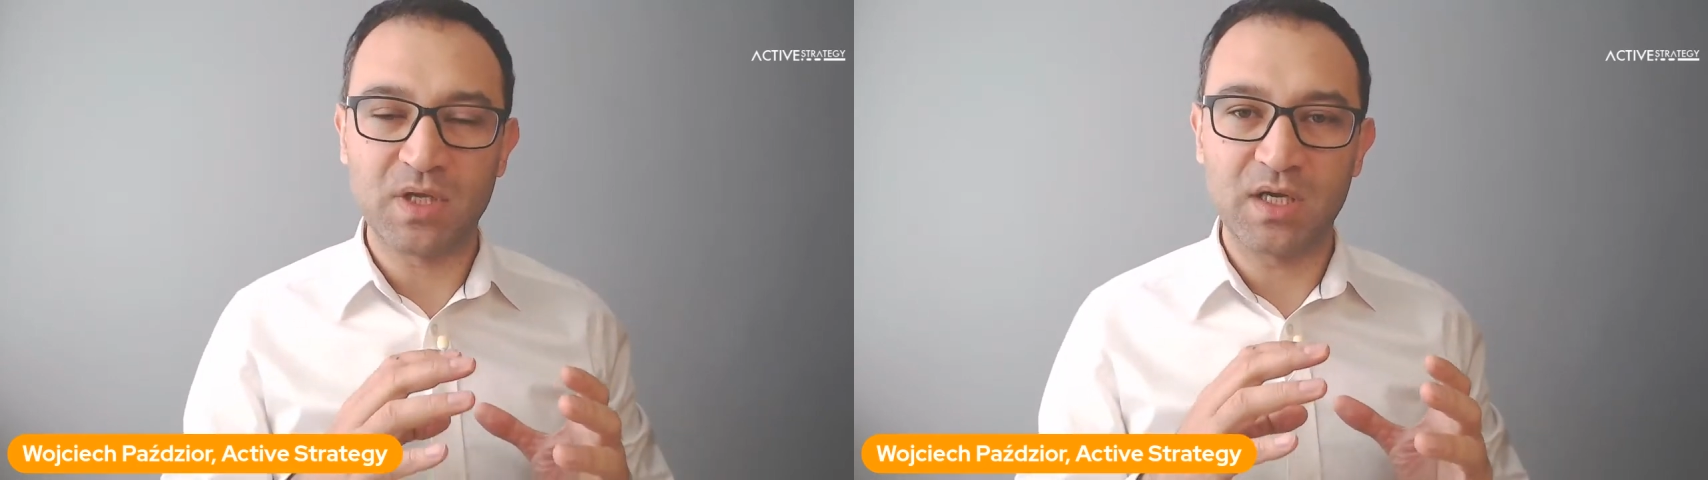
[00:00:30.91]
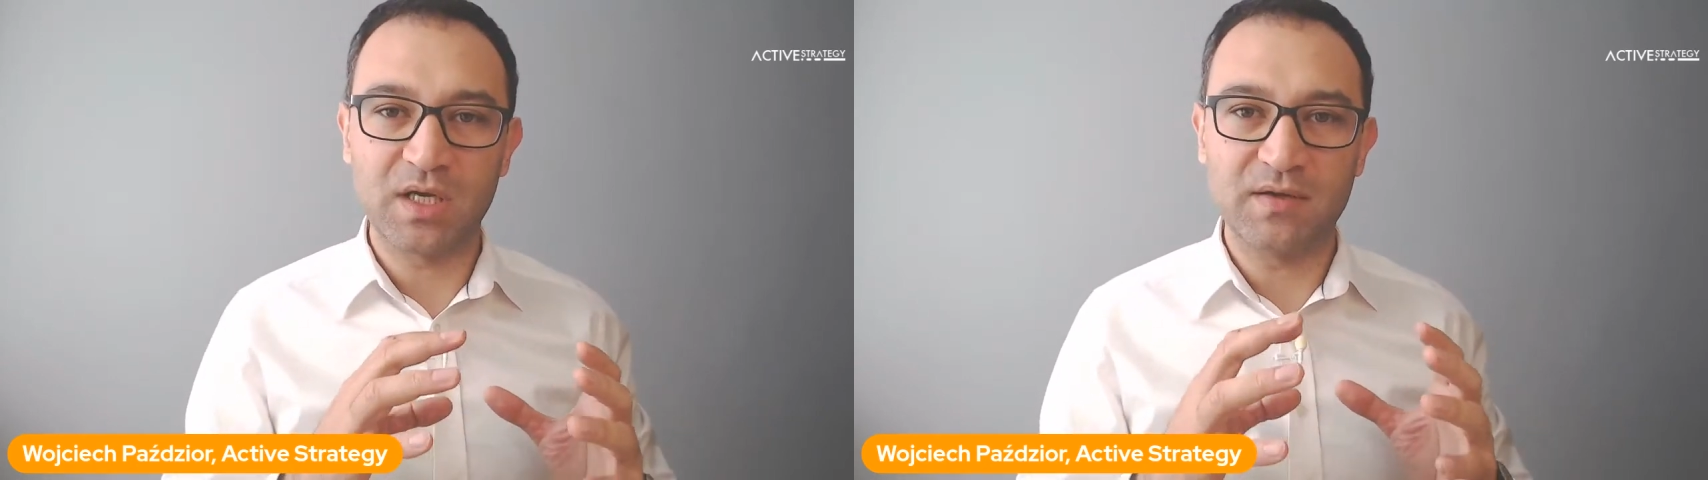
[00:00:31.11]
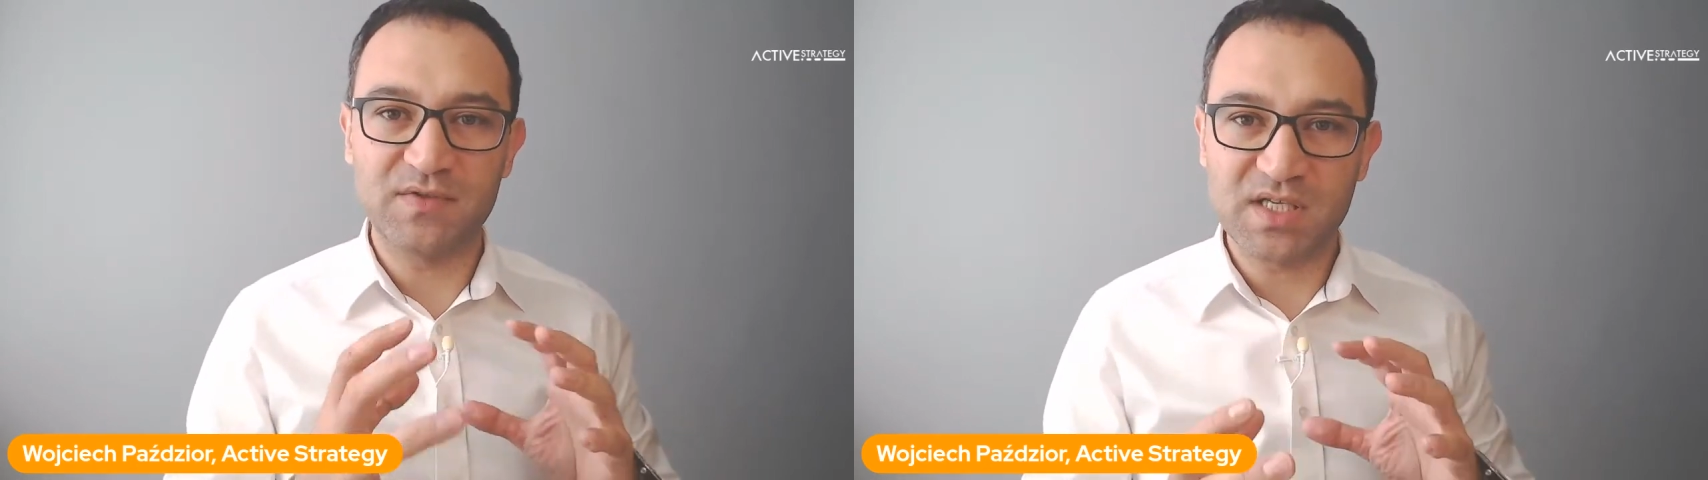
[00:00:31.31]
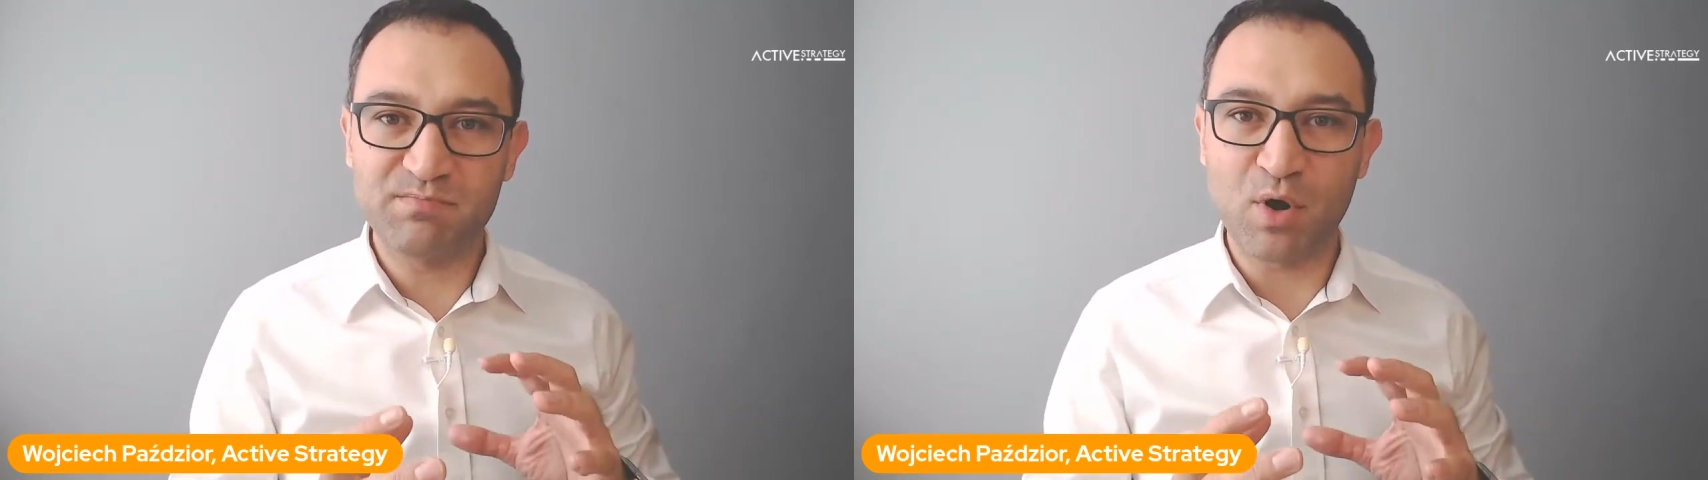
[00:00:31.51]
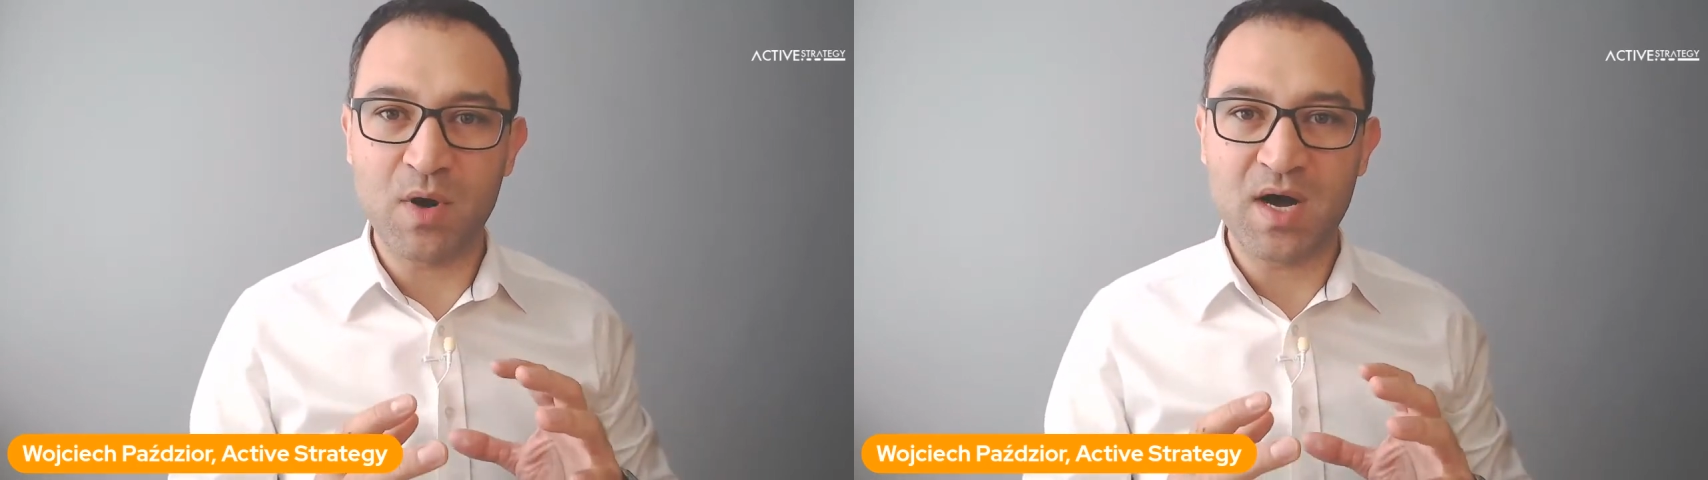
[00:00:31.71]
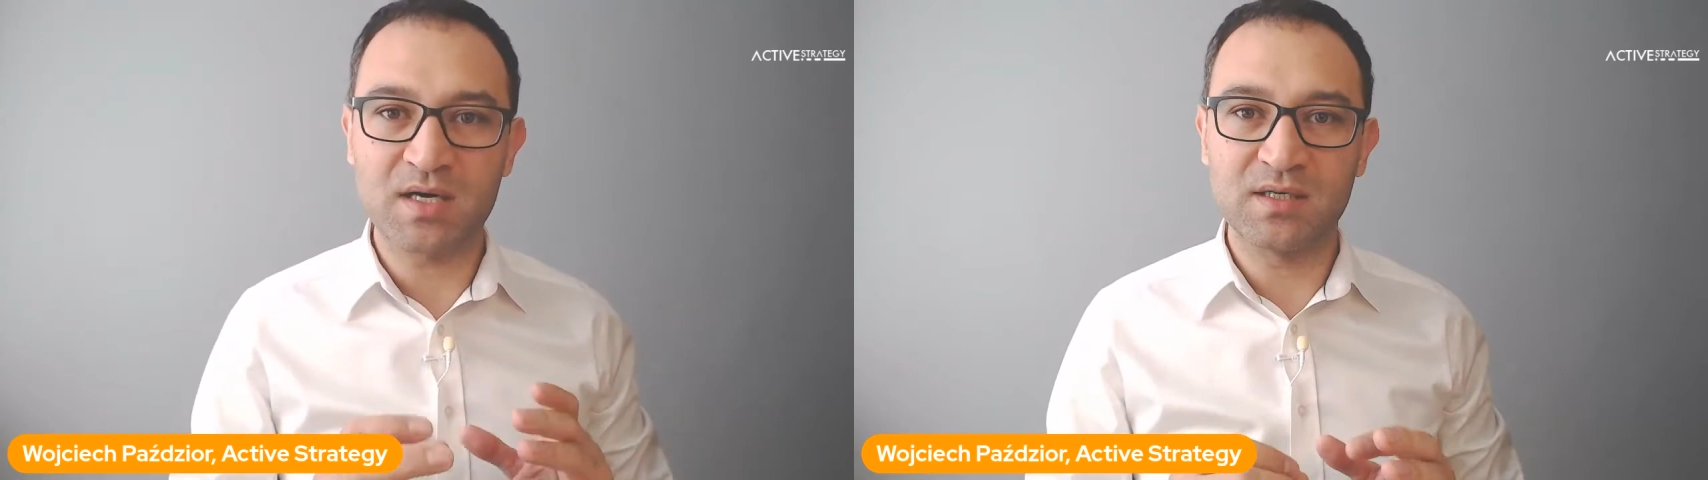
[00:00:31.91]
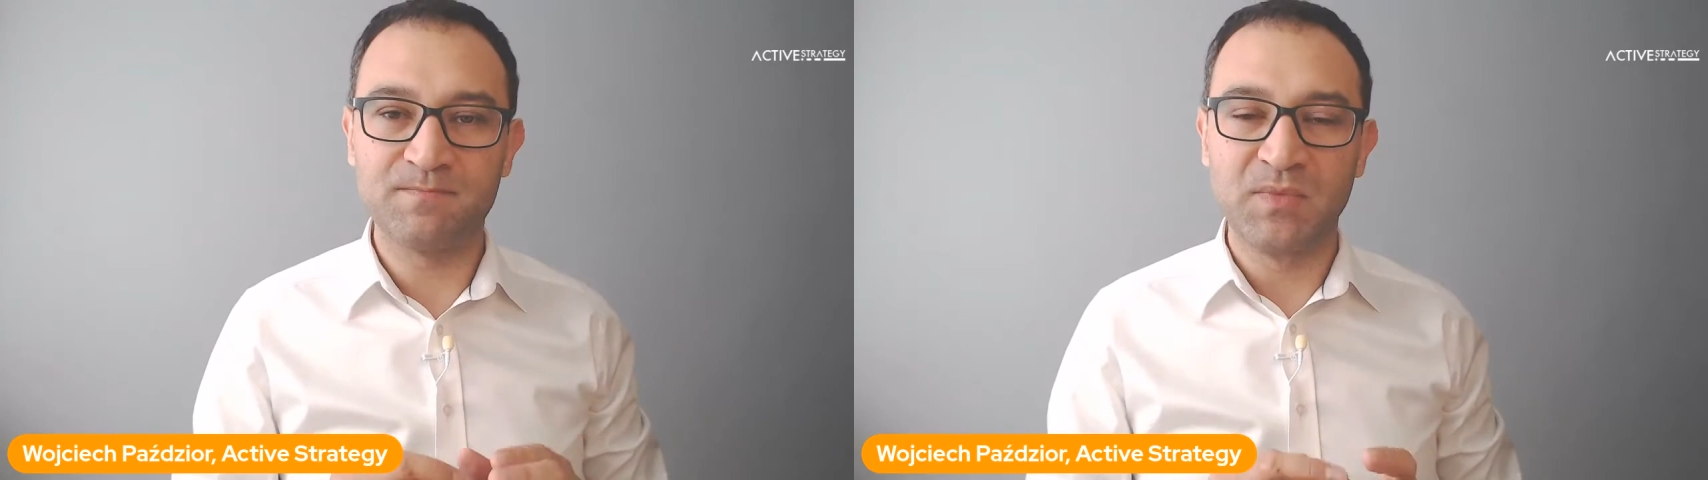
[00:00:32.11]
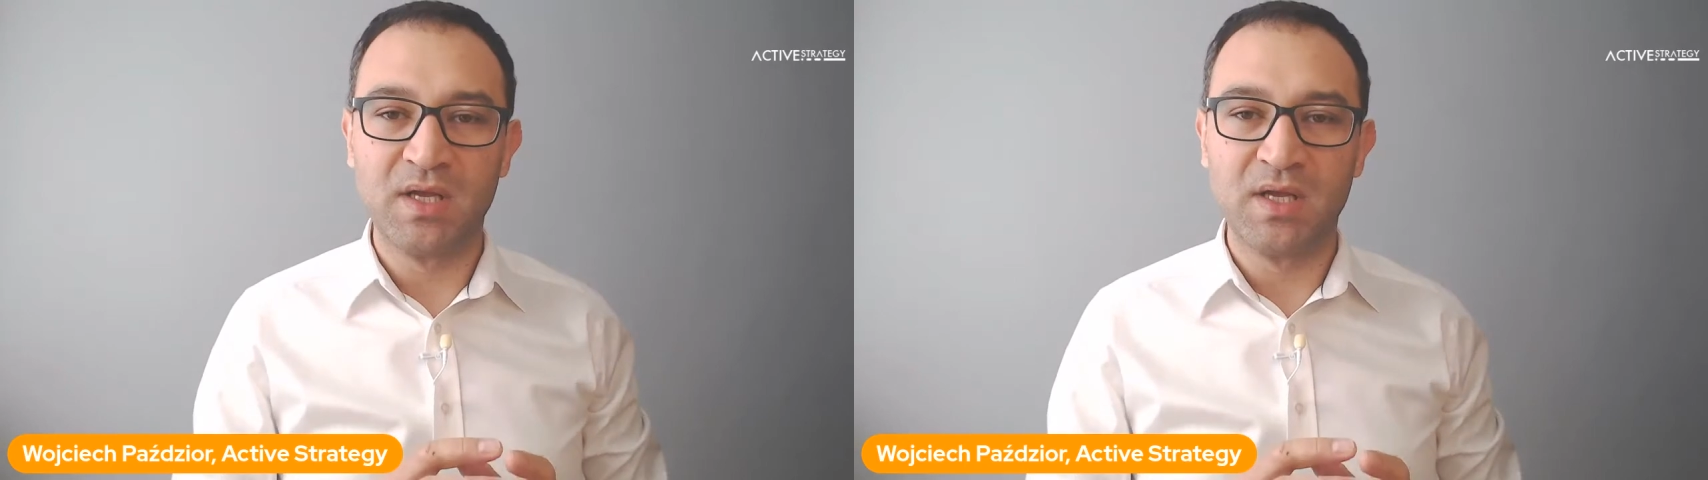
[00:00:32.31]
E, w zespołach.